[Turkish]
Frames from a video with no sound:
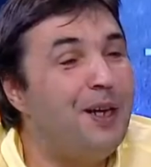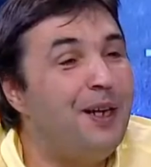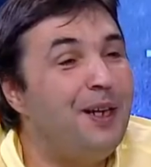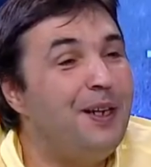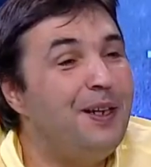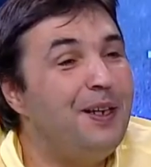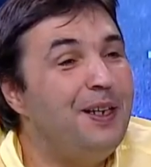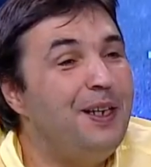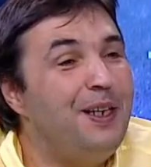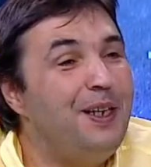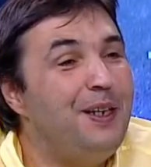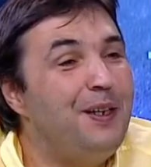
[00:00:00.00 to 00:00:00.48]

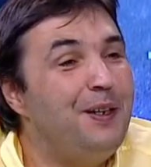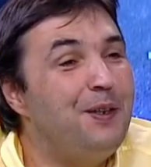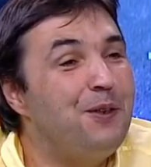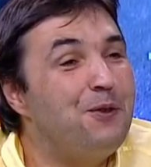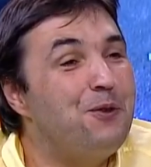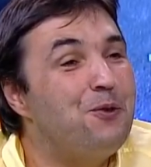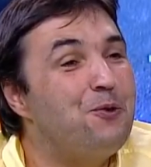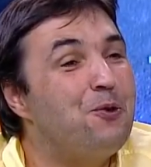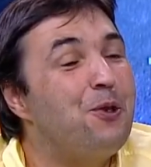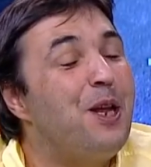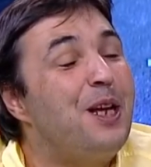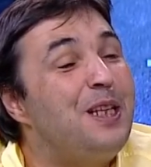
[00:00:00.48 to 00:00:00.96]
e,
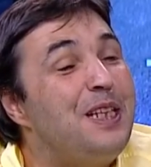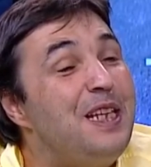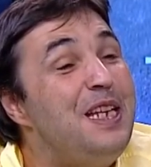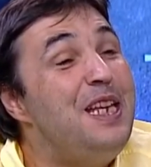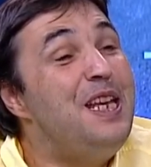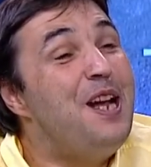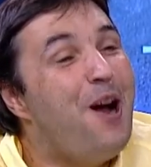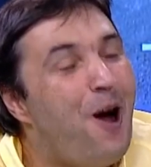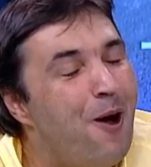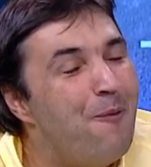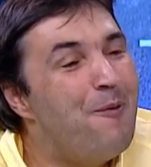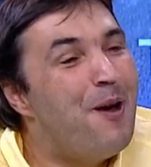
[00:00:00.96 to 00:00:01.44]
sürekli
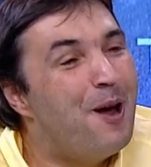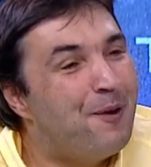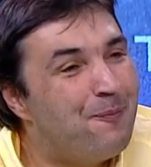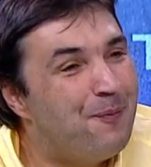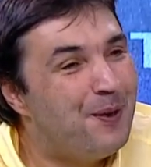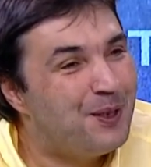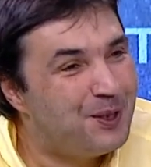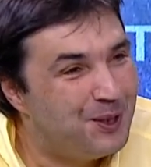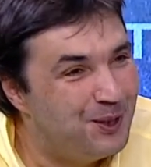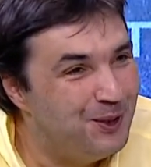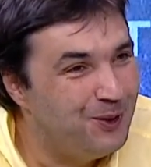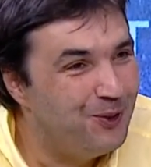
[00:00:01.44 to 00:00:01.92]
iyi haber
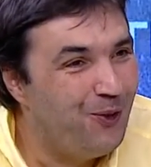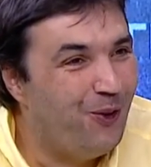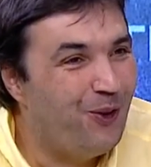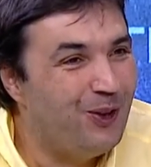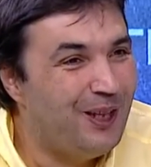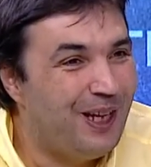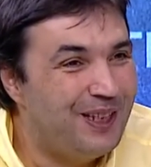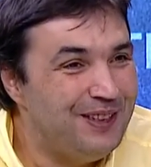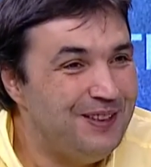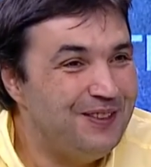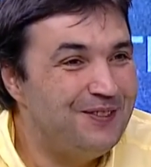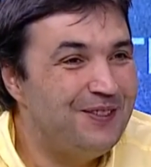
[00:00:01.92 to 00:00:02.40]
peşinde
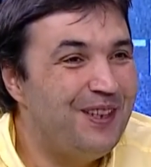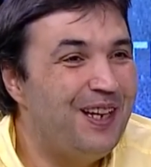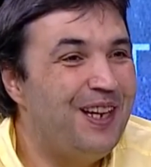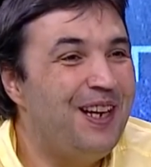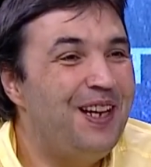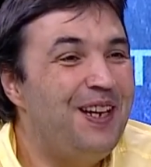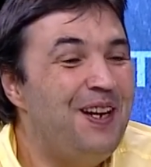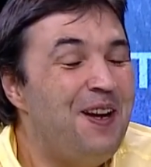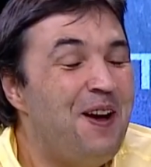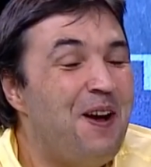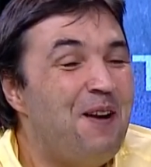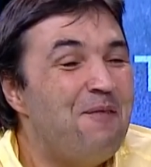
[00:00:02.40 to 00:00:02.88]
olan
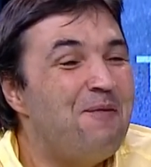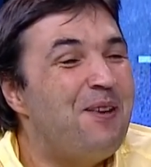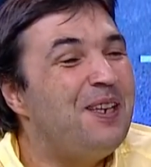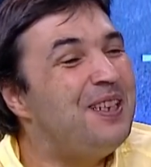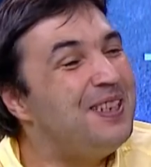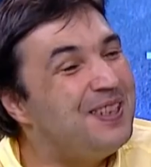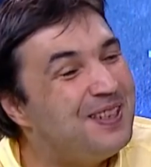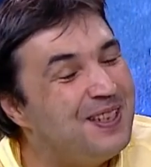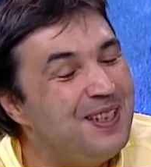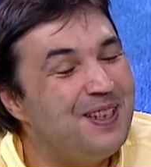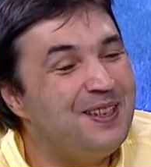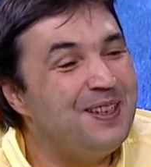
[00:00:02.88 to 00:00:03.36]
ve
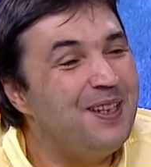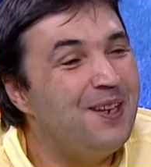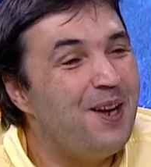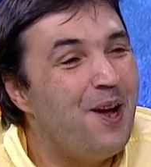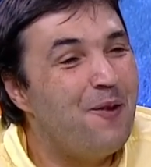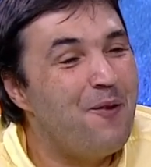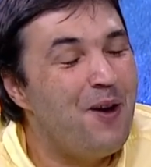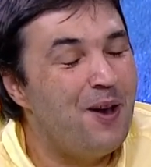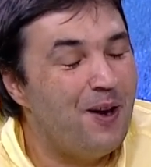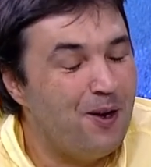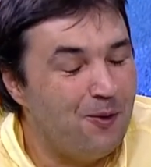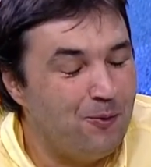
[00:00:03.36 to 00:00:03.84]
pek istedikleri
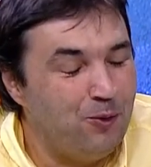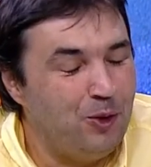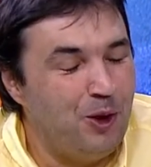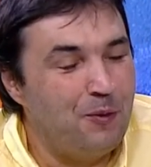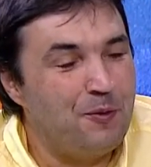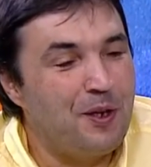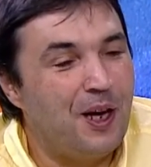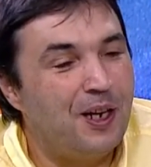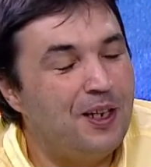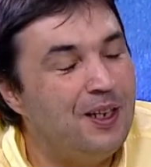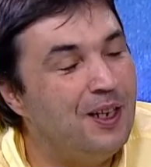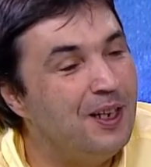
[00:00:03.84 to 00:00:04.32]
haberleri
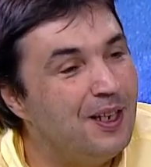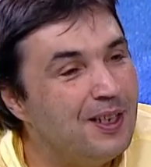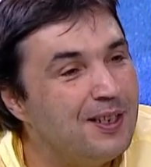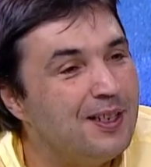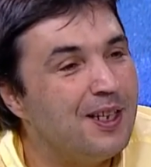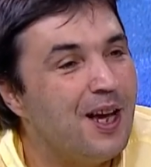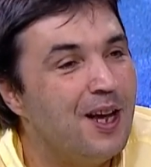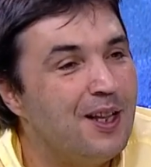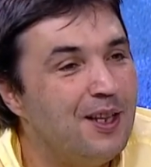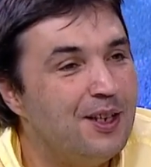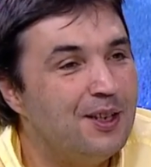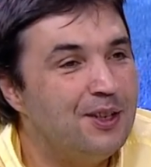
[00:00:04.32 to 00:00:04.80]
bulamayan
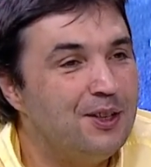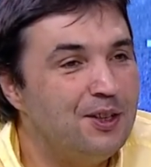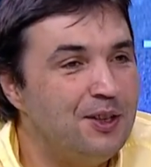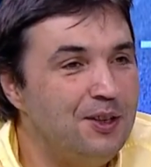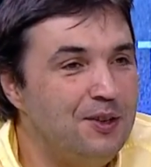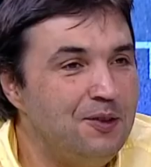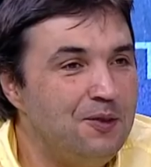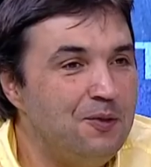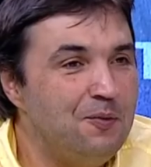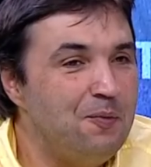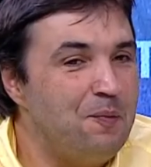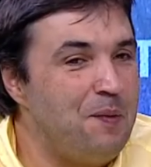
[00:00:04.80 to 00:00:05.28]
Galatasaraylılar
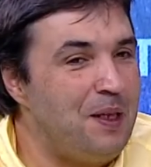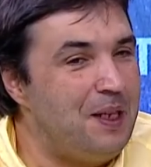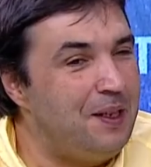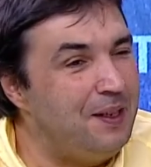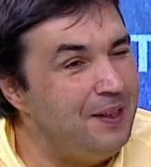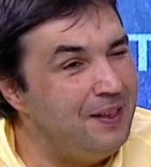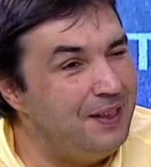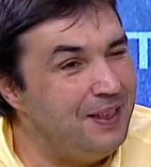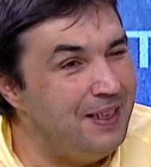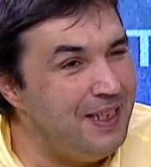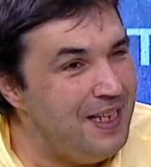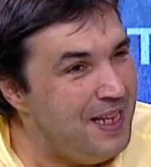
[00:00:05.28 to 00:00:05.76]
için
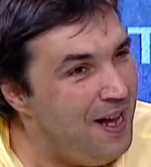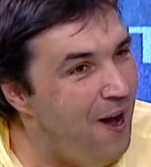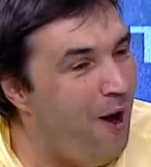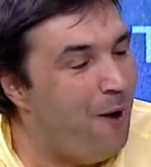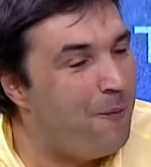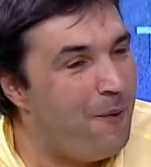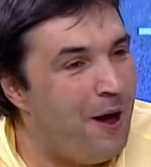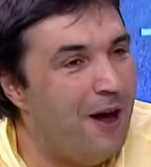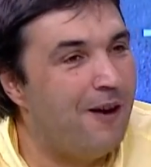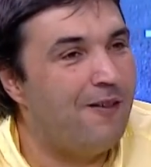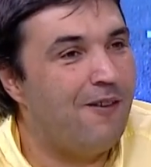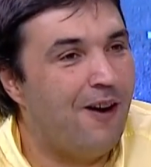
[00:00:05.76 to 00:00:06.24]
bir iyi
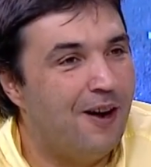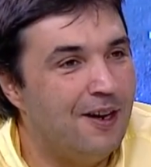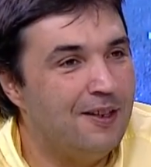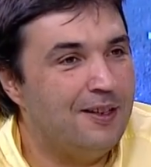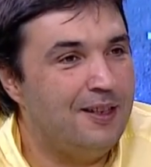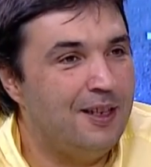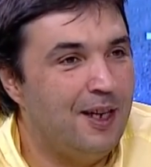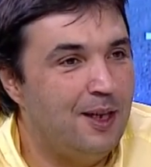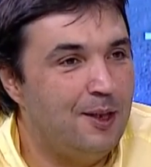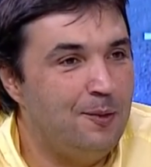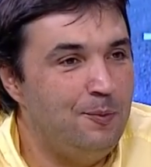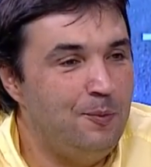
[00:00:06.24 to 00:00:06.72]
haber
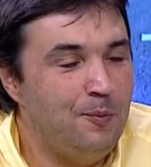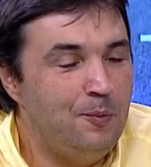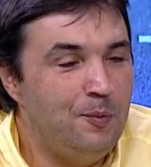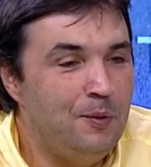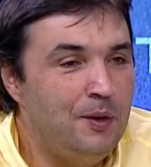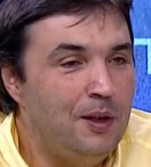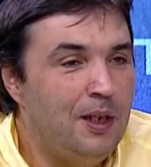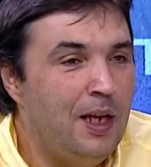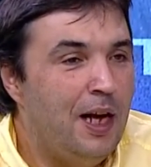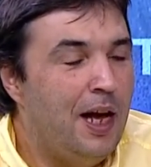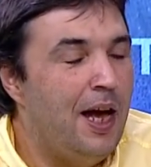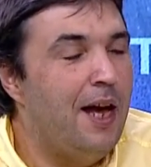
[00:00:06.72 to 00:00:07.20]
var diyelim.
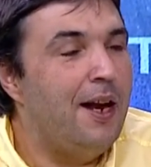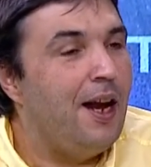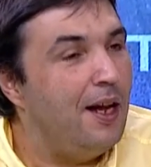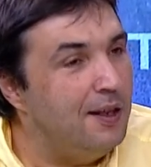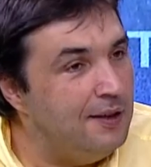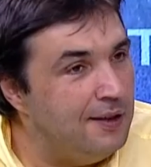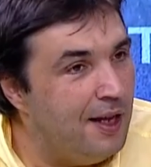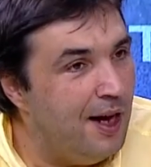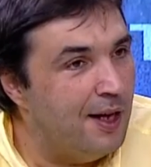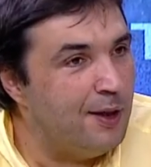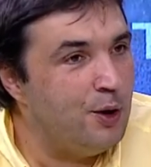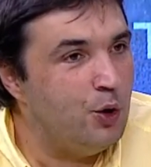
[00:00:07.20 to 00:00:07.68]

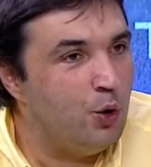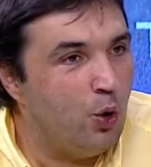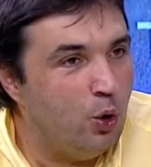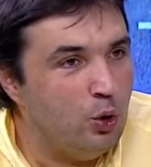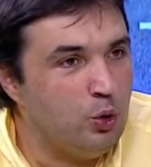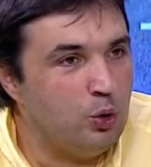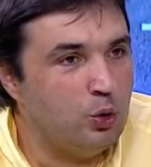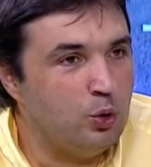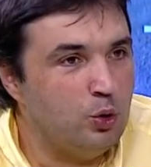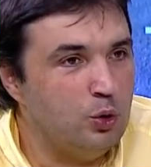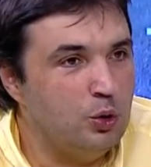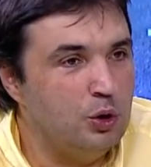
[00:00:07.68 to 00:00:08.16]
Eren Derdi
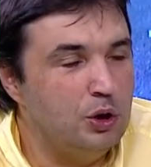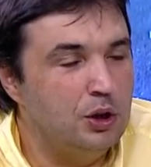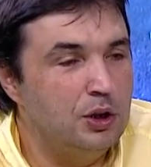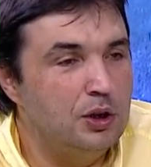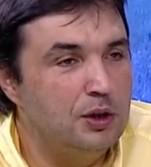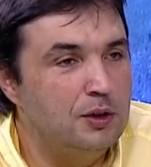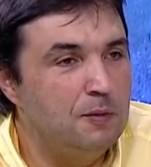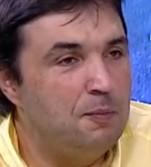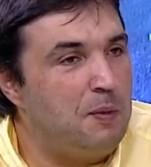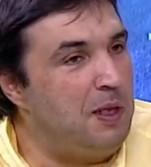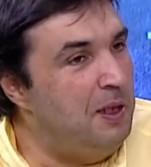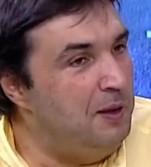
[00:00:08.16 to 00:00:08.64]
yok. E,
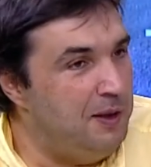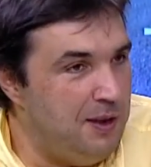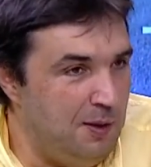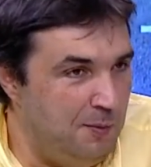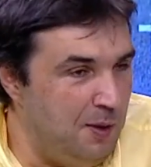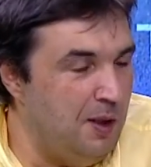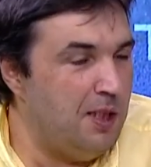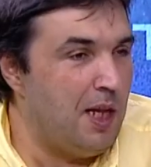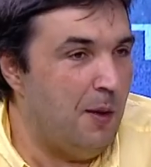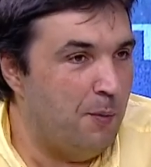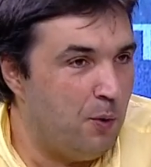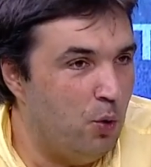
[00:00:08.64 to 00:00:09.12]

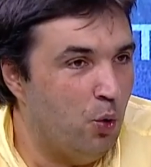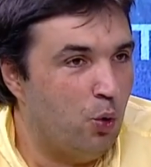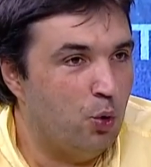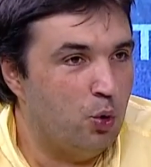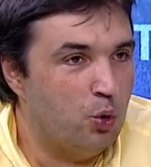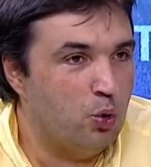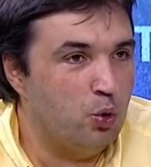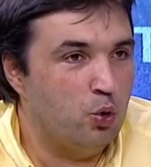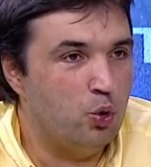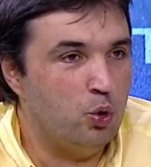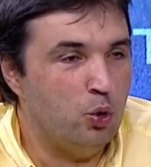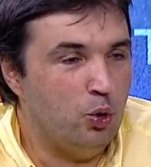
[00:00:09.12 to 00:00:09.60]
bildiğimiz de bir
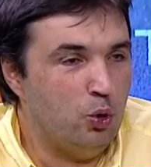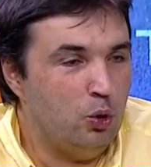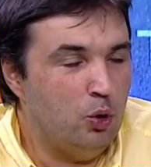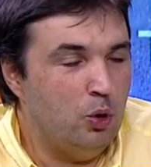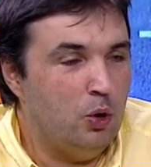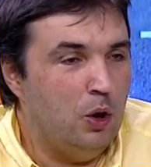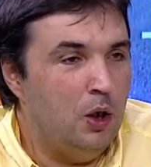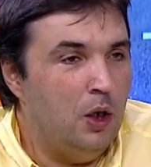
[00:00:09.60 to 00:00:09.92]
oyuncu.